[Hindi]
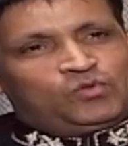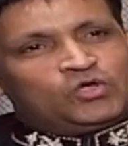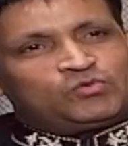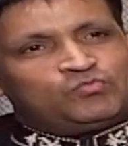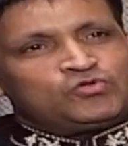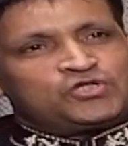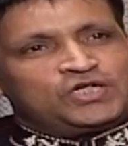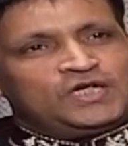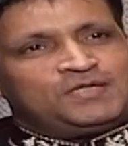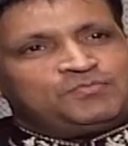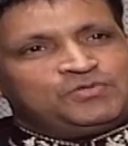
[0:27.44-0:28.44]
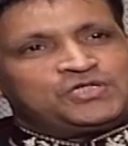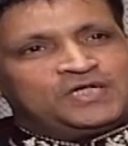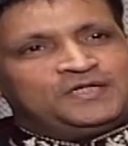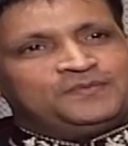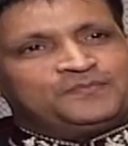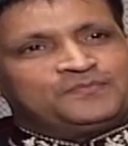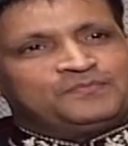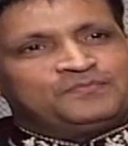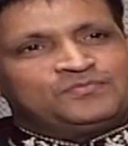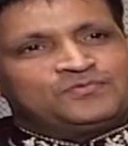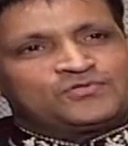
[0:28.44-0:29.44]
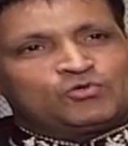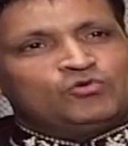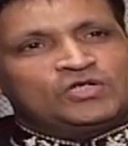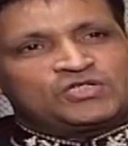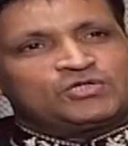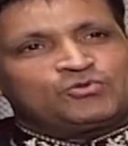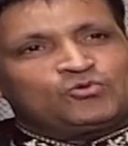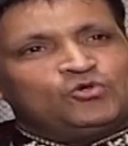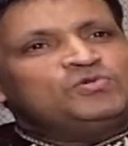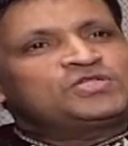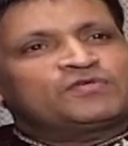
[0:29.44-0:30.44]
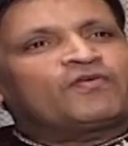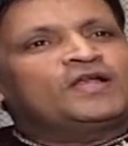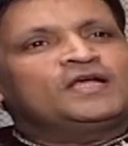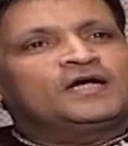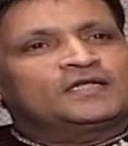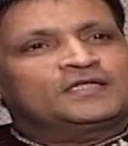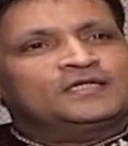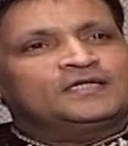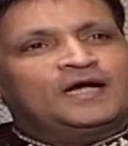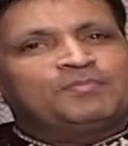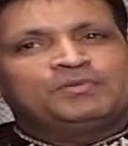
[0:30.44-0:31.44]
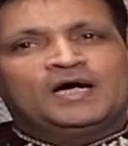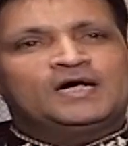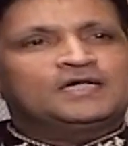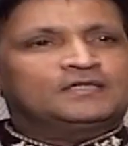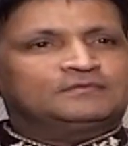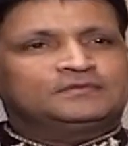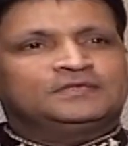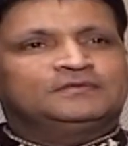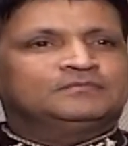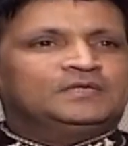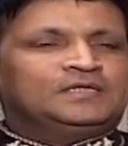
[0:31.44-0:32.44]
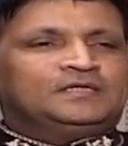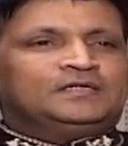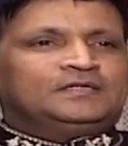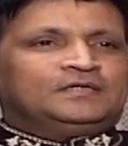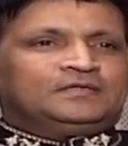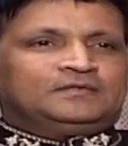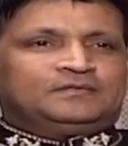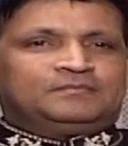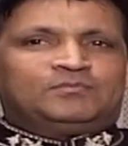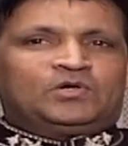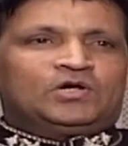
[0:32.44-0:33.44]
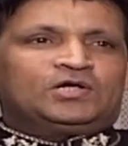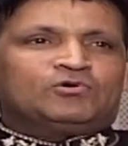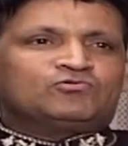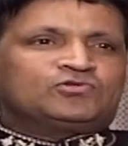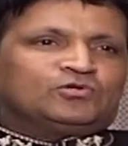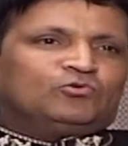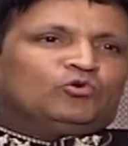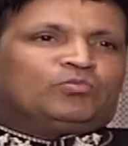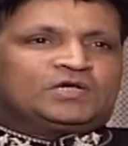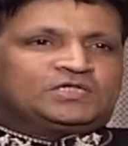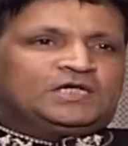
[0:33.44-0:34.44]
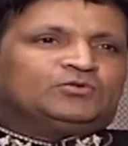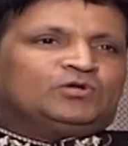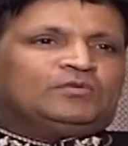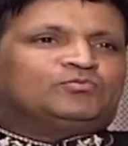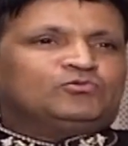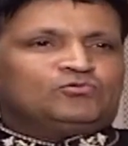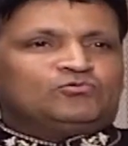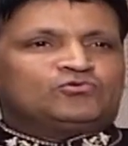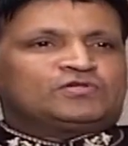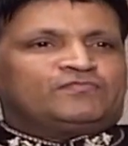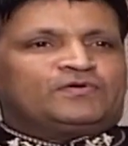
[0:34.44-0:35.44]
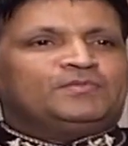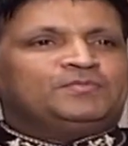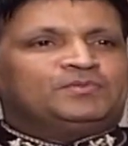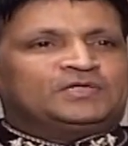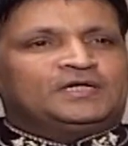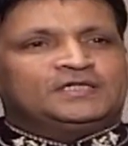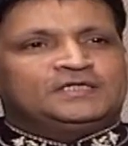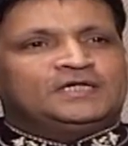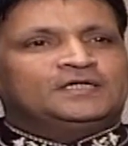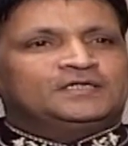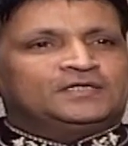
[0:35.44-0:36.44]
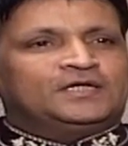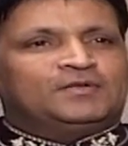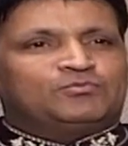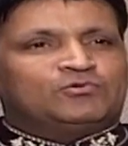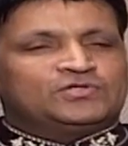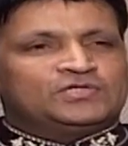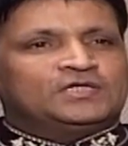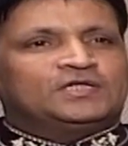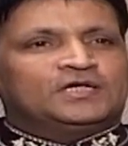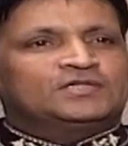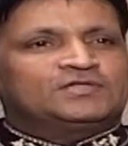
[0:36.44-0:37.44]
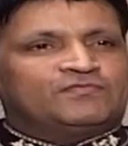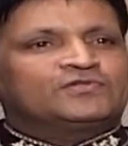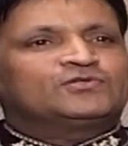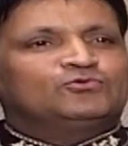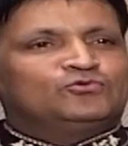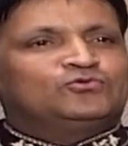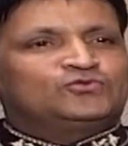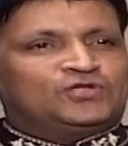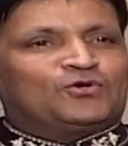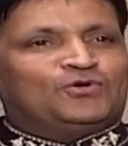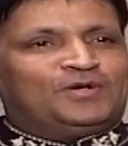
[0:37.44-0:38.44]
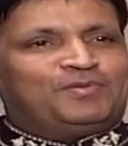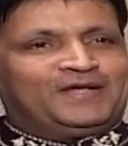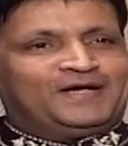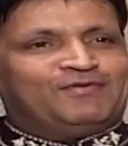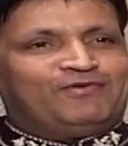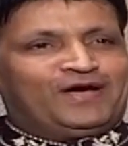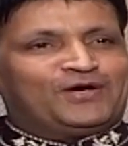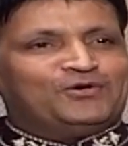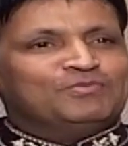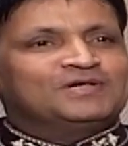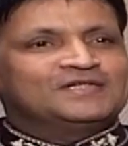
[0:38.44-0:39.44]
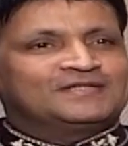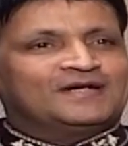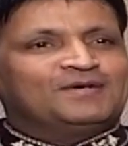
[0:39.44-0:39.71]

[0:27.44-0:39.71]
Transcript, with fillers: बहुत मुश्किल पेश आईं सहूलत से तो कोई भी सफ़र नहीं कटता अगर आप यहाँ से मॉडल टाउन से गुलबर्ग जाएँ तो आपको उस सफ़र में ही पता लग जाएगा कितने आपको अजियतनाक सफ़र से तो चार होना पड़ेगा वैगनों में किस